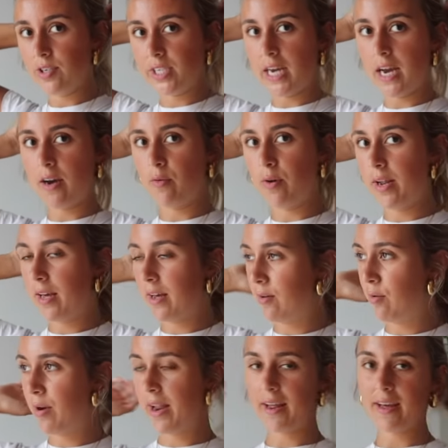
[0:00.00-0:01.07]
o sea, una,
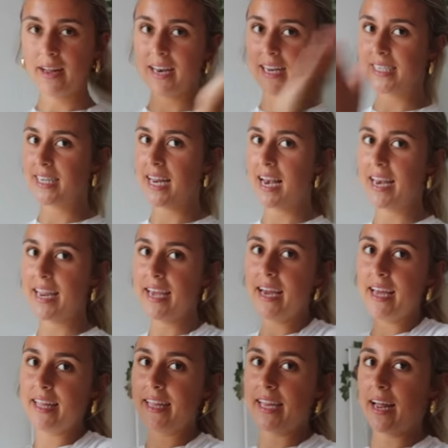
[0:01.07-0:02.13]
una, clase al
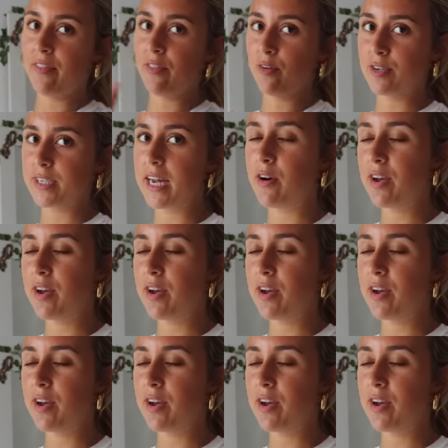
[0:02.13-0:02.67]
día y tirando, o sea,